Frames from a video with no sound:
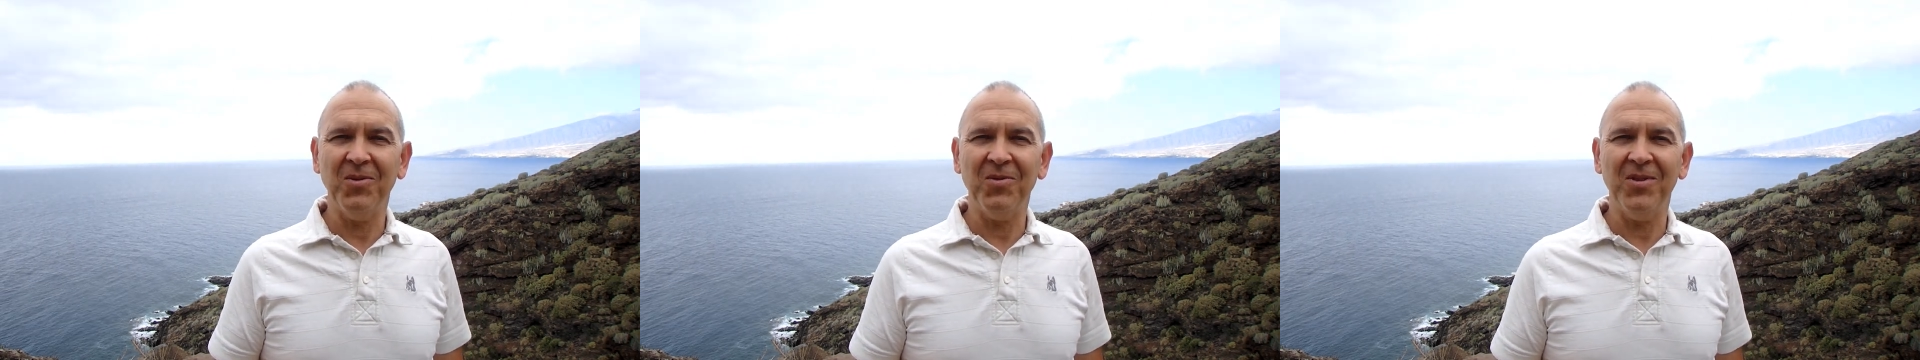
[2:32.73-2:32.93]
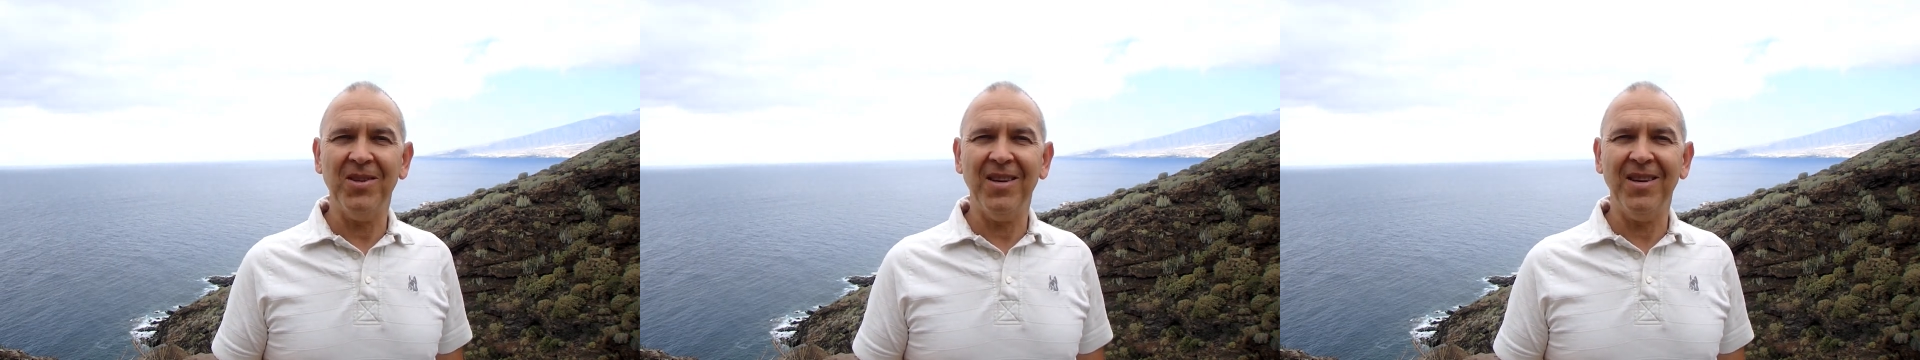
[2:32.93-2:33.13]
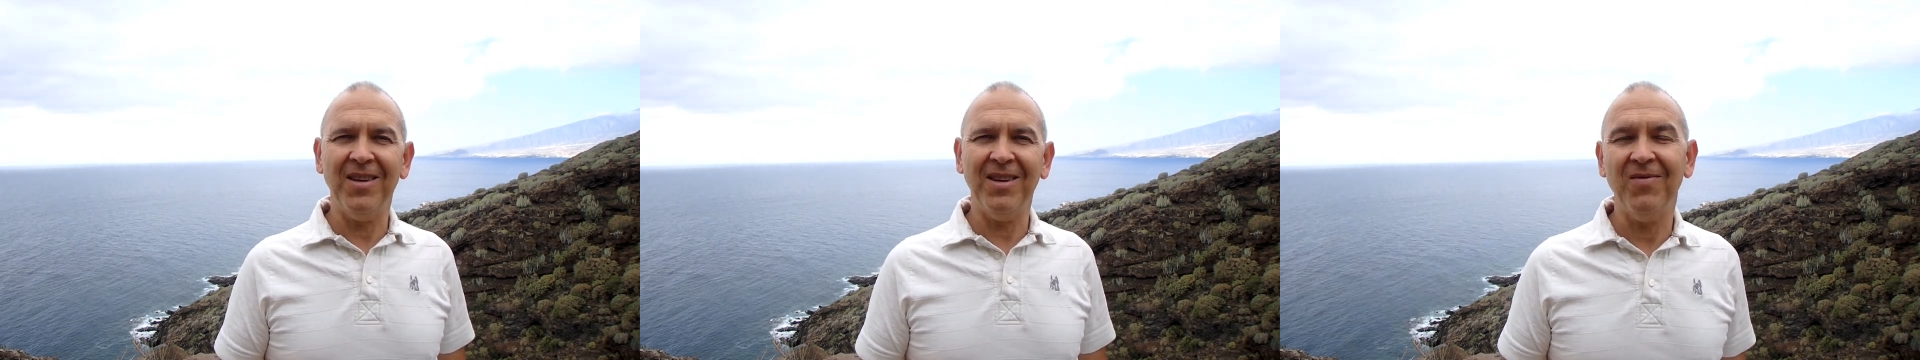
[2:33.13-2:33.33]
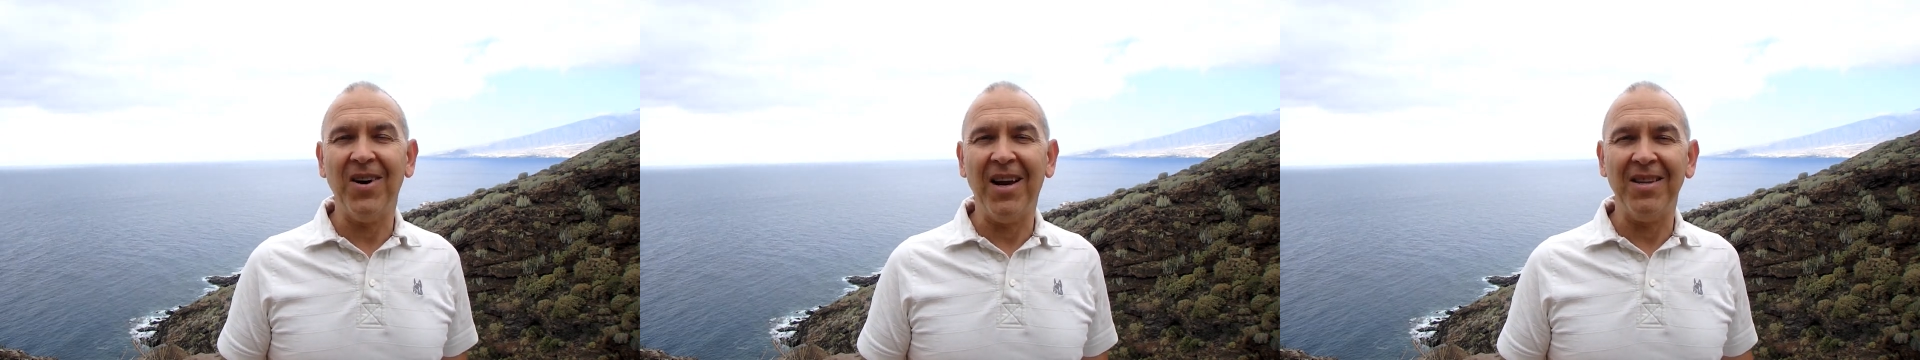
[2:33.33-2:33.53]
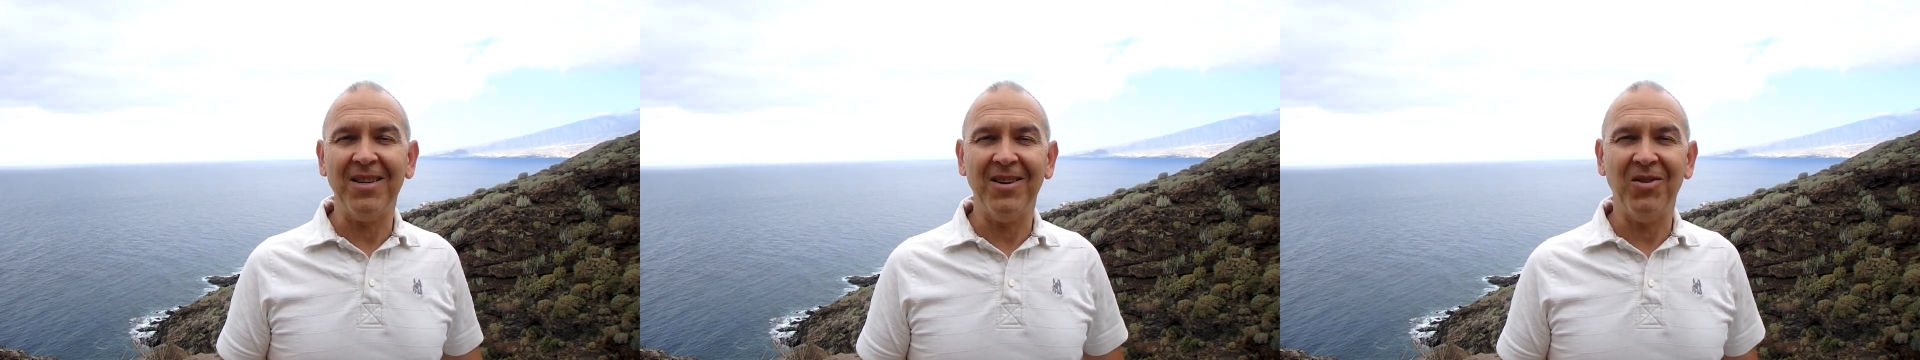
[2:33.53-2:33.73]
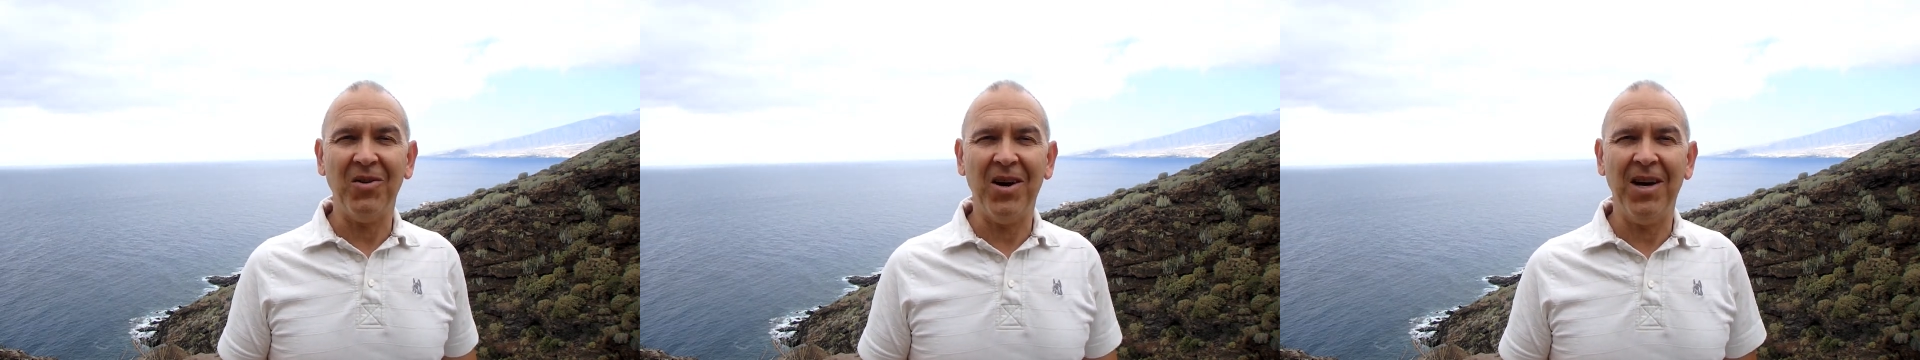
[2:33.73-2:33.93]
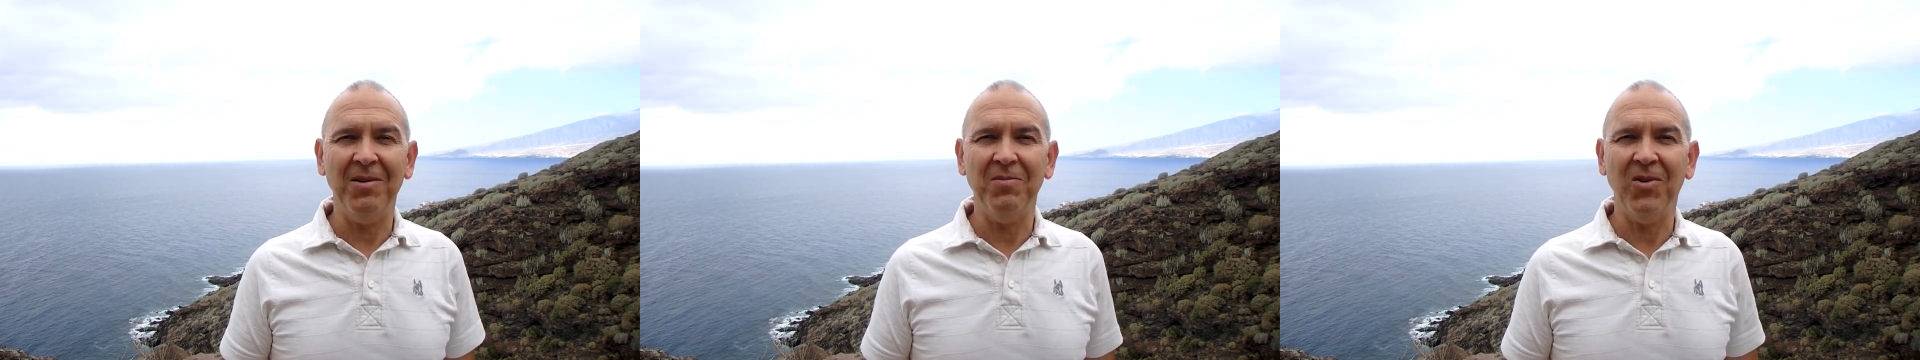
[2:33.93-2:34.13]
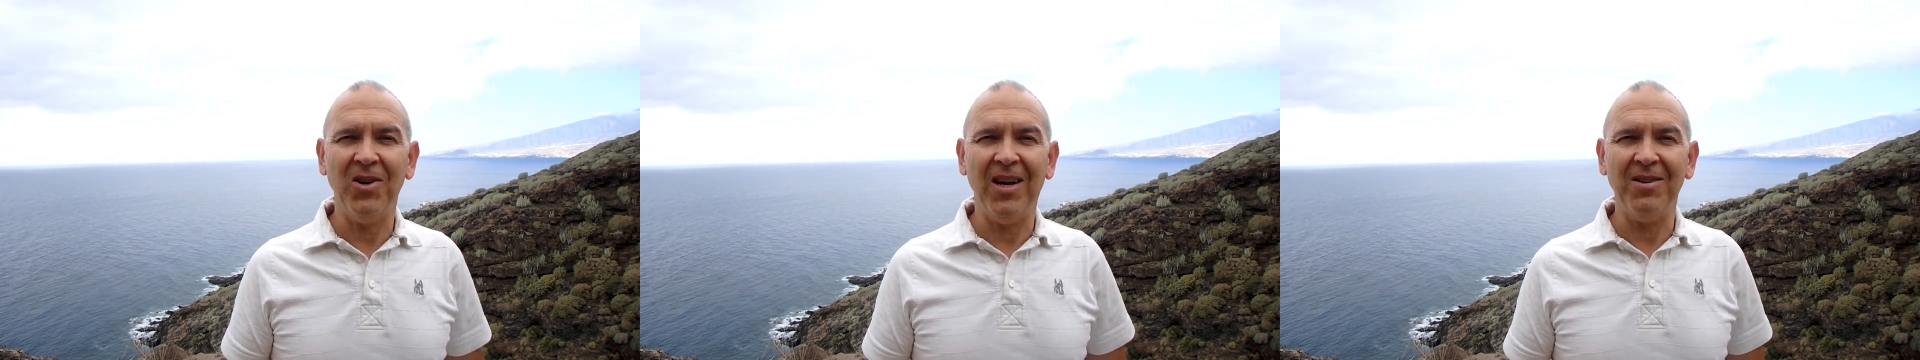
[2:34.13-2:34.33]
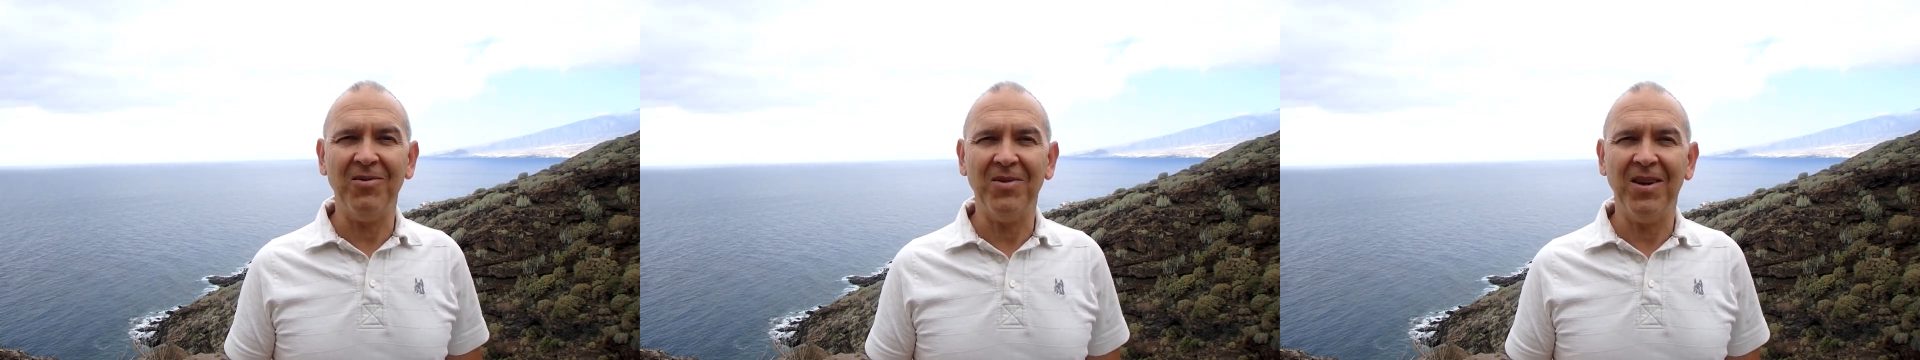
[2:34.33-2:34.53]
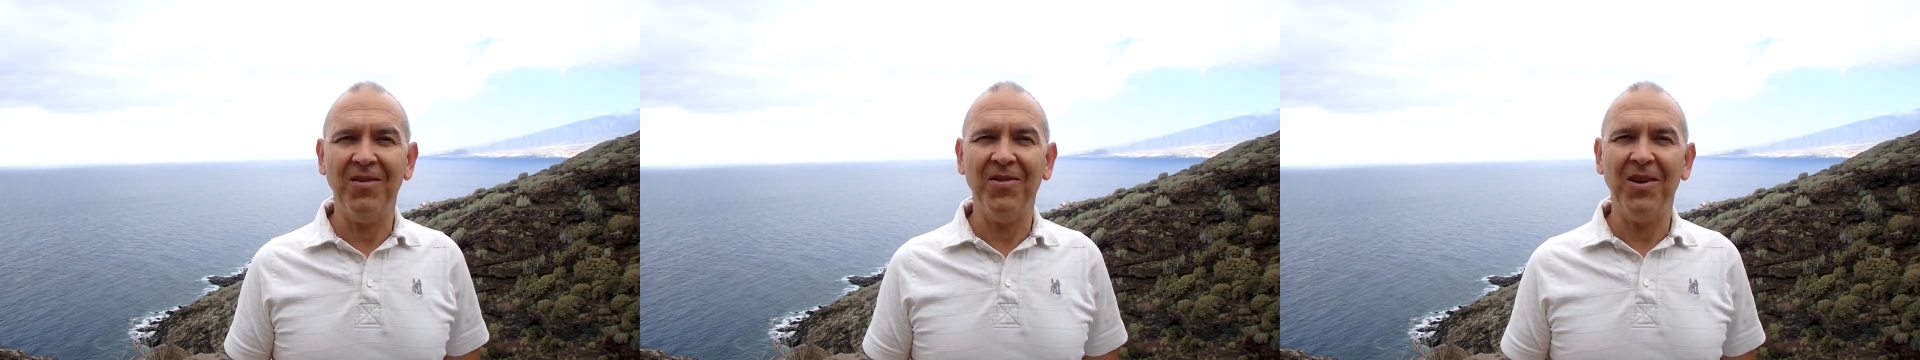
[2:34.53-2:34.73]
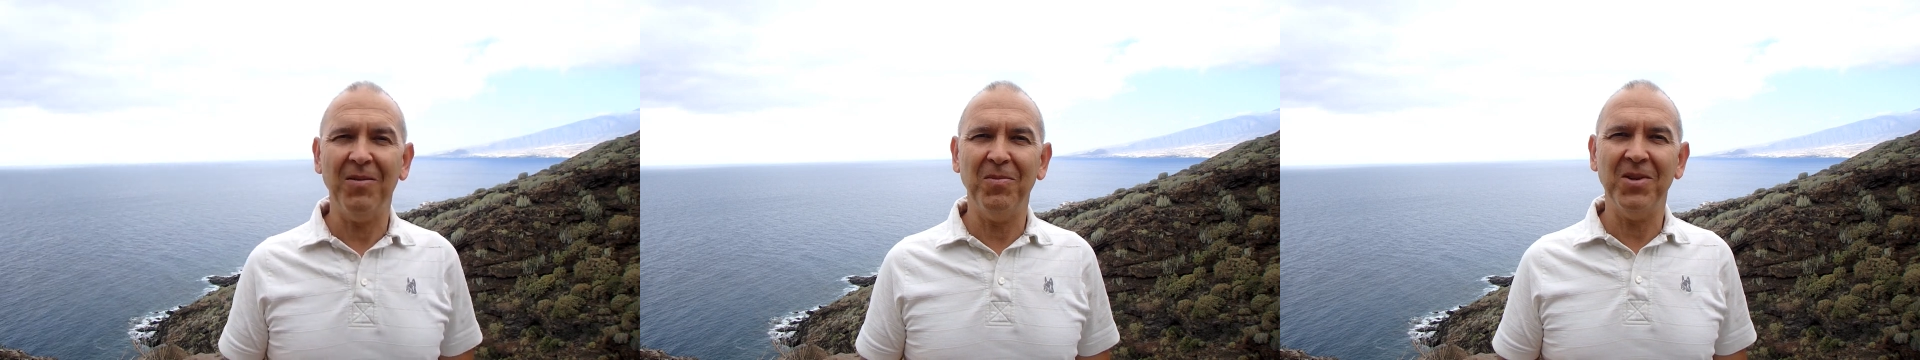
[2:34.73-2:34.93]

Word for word: und ich warte noch einen Monat ungefähr,